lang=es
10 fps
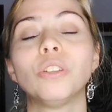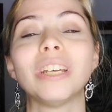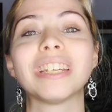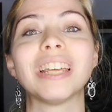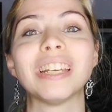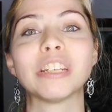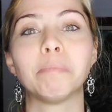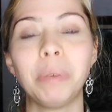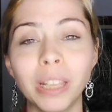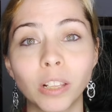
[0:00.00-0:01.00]
donde se
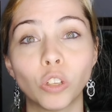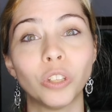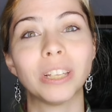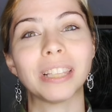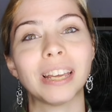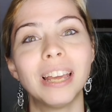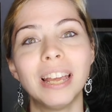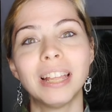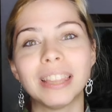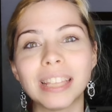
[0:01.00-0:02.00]
despidan, donde te,
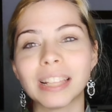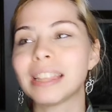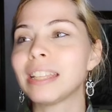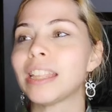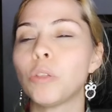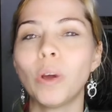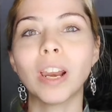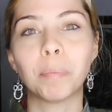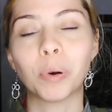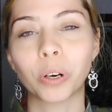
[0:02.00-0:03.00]
te, te
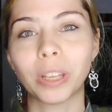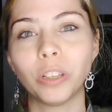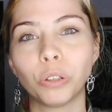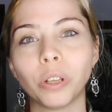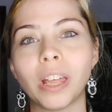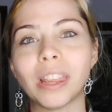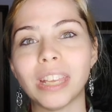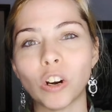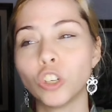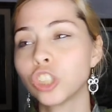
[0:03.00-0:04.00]
duela por dentro de
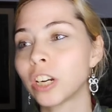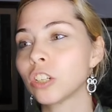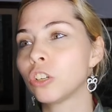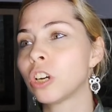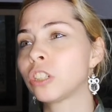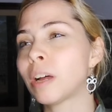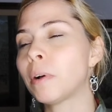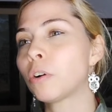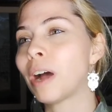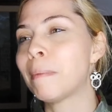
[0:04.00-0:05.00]
decir, ostras, los
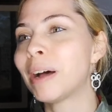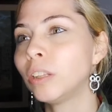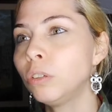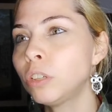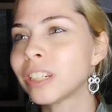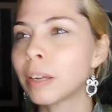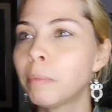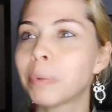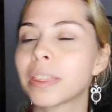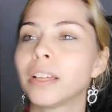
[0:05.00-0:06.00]
estaba amando,
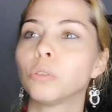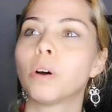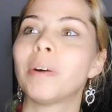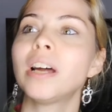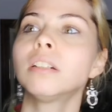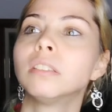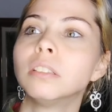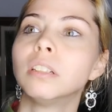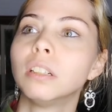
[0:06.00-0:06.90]
estaban pasando a amar,